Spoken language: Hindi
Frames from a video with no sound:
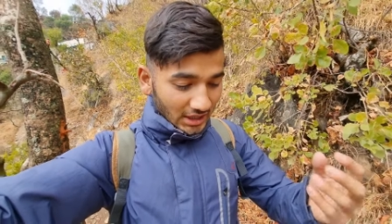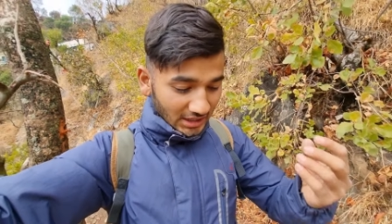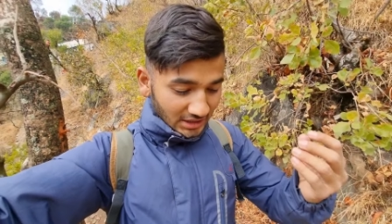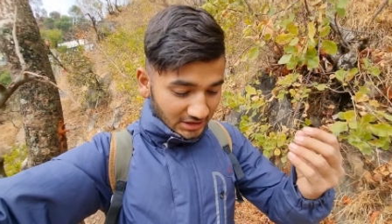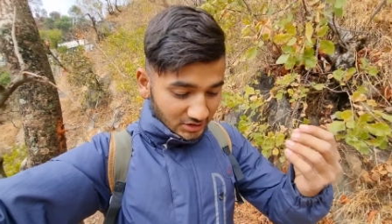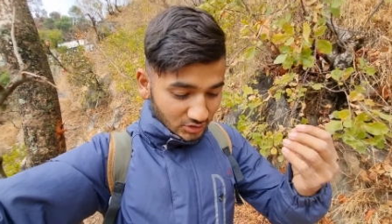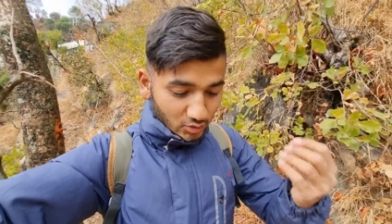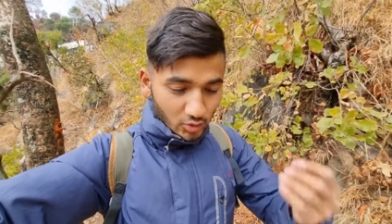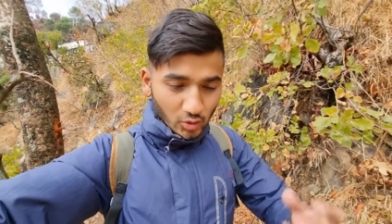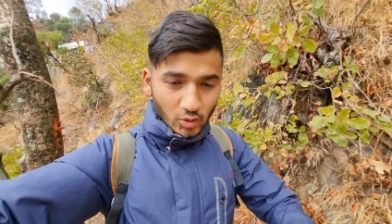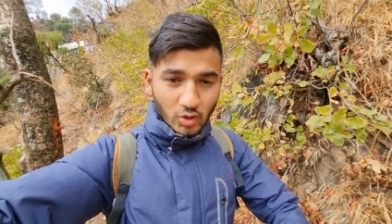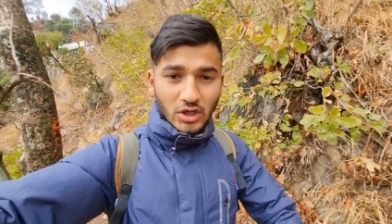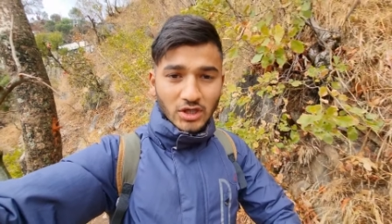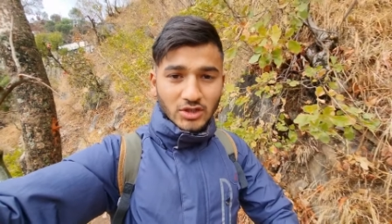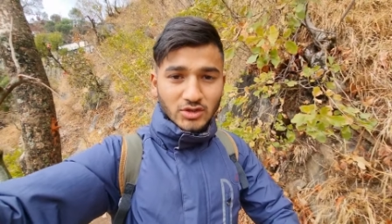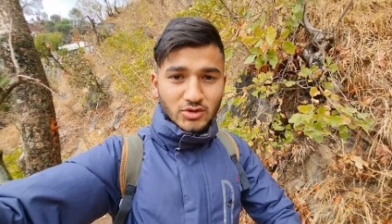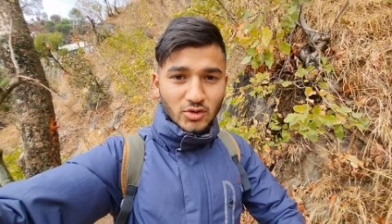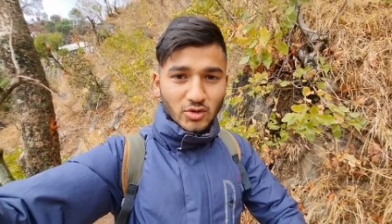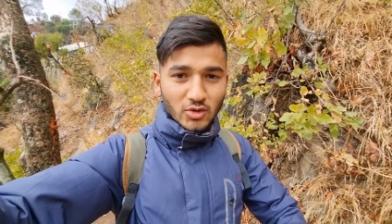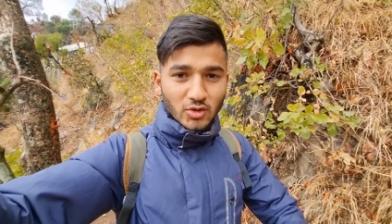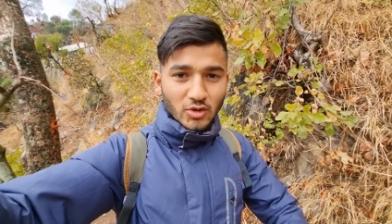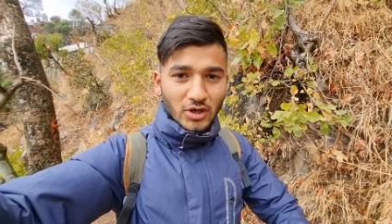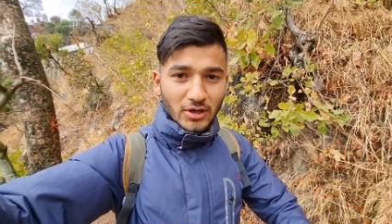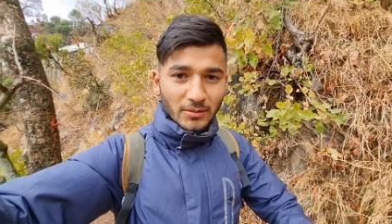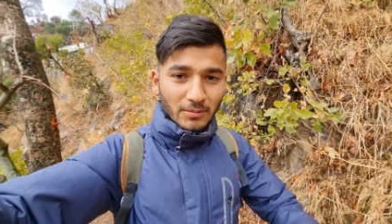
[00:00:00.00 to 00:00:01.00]
आज होगा
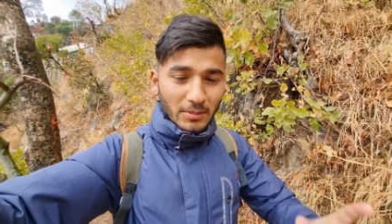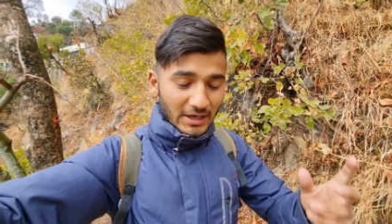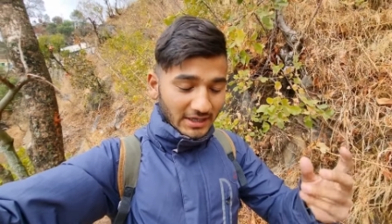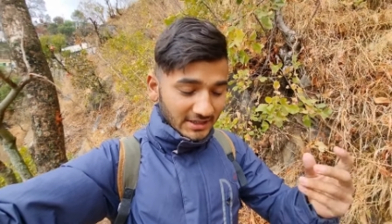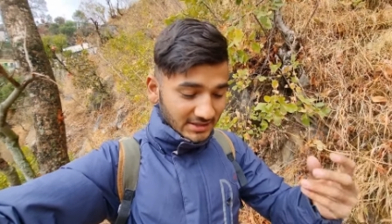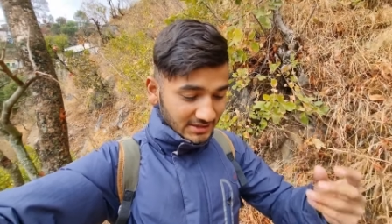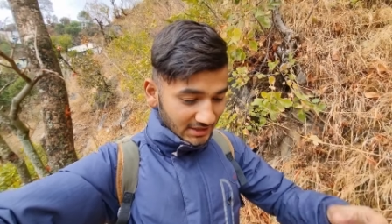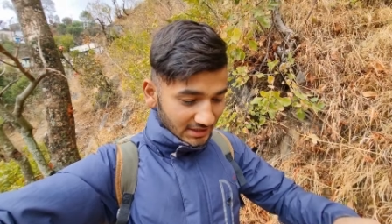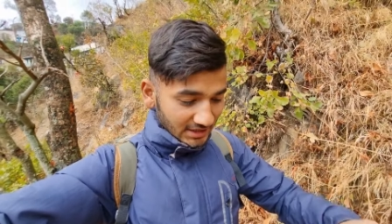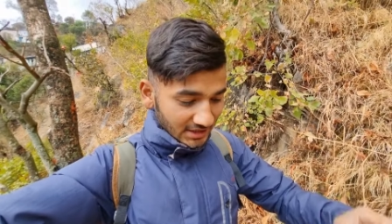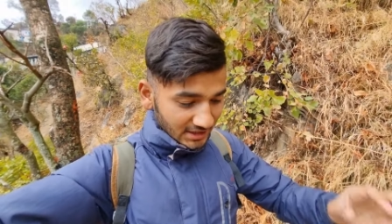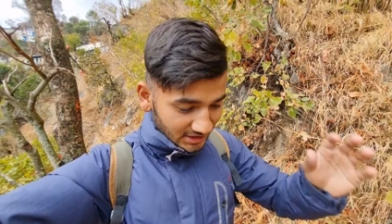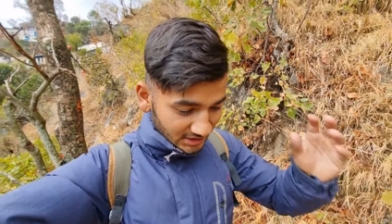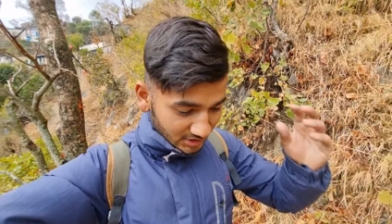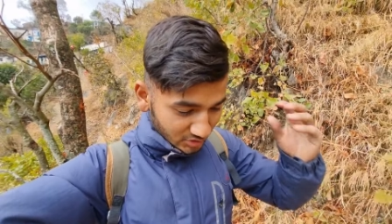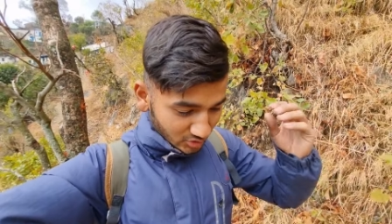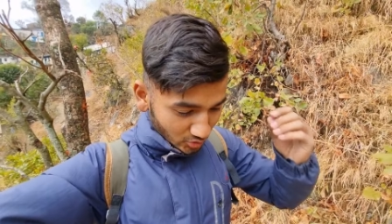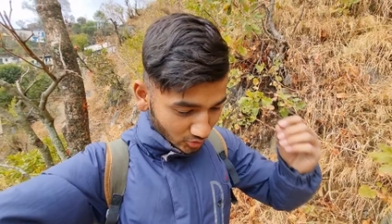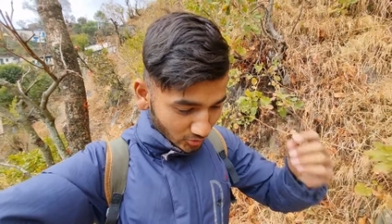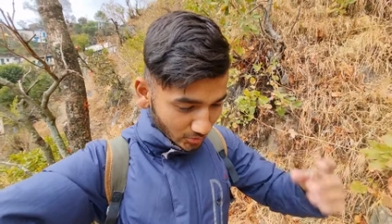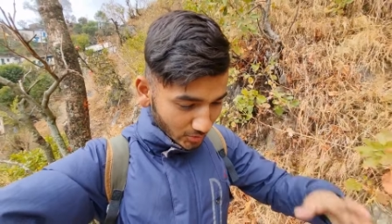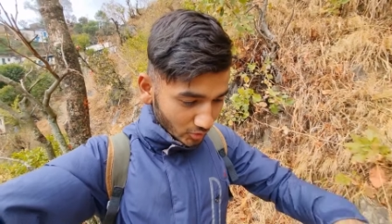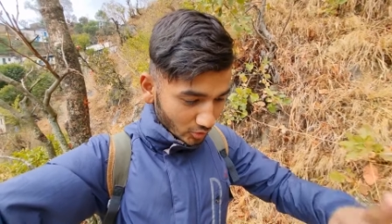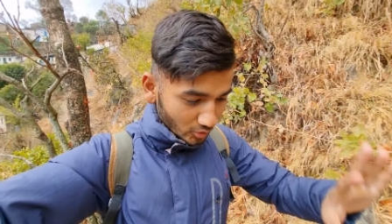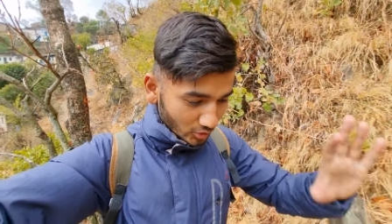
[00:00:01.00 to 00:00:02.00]
जो होगा बारिश आएगी
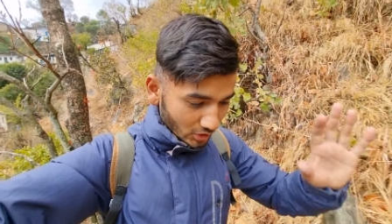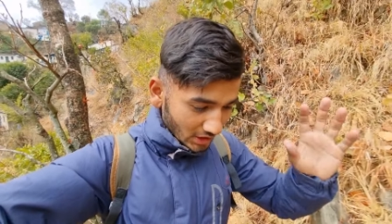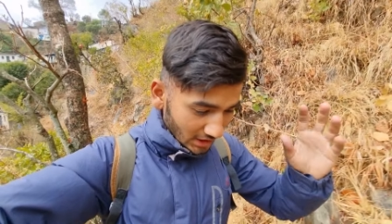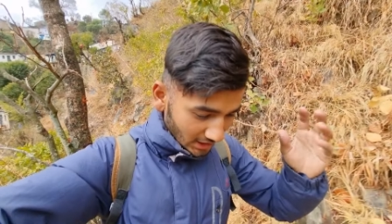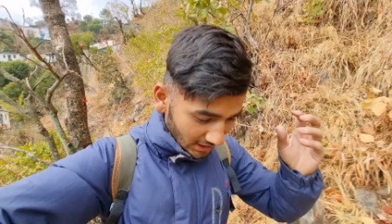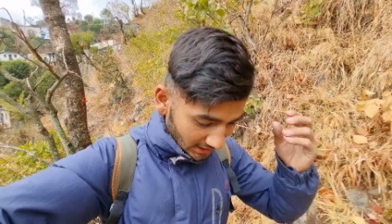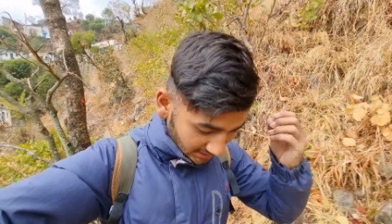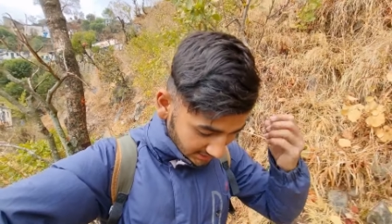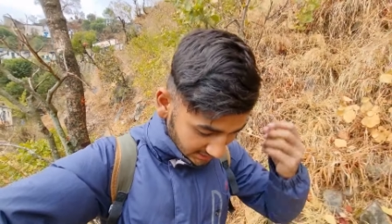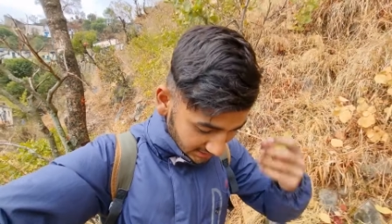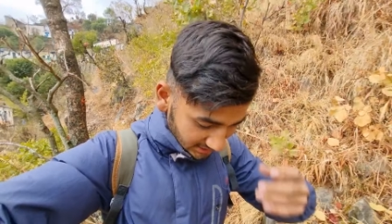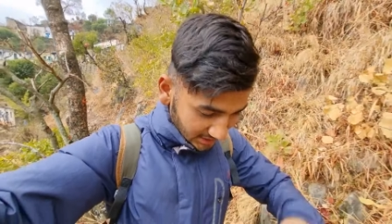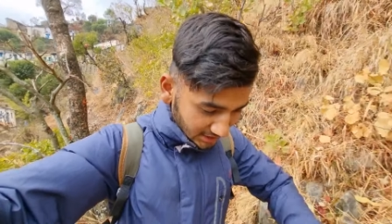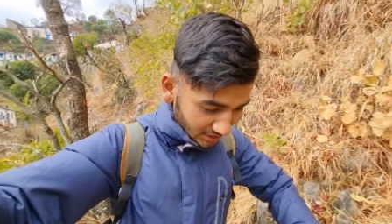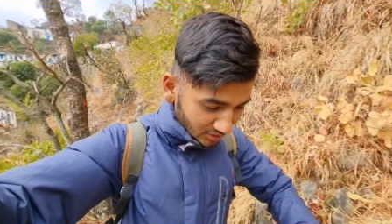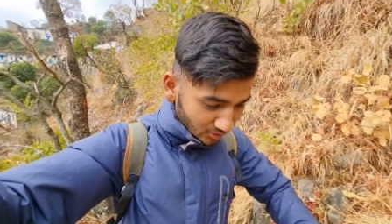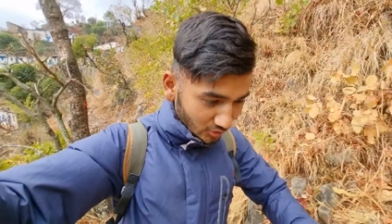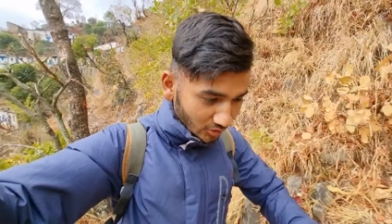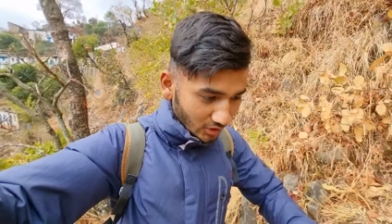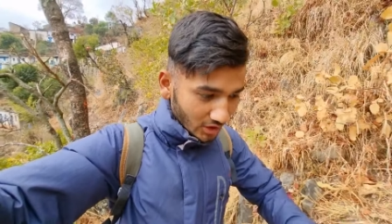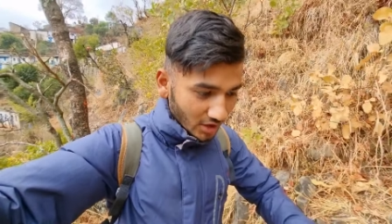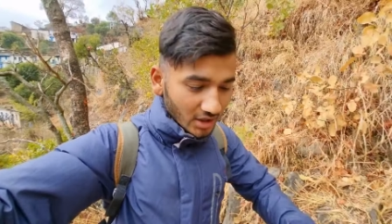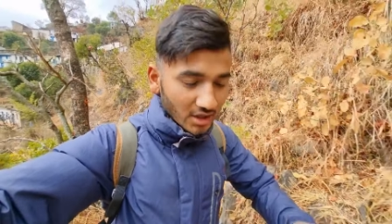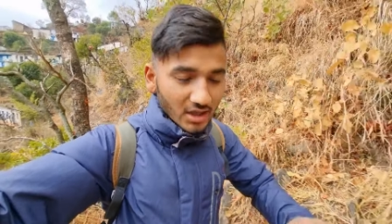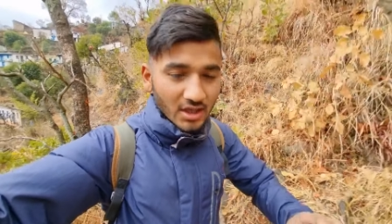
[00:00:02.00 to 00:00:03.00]
जो भी होगा आज के दिन
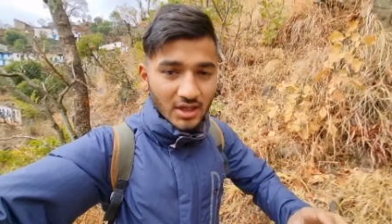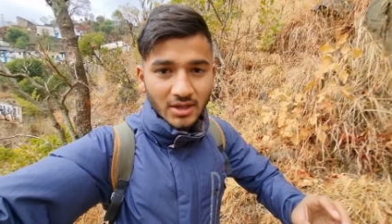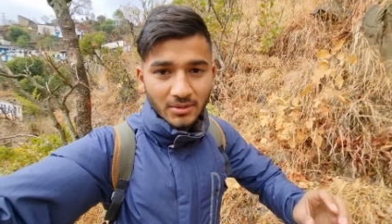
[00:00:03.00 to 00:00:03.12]
होगा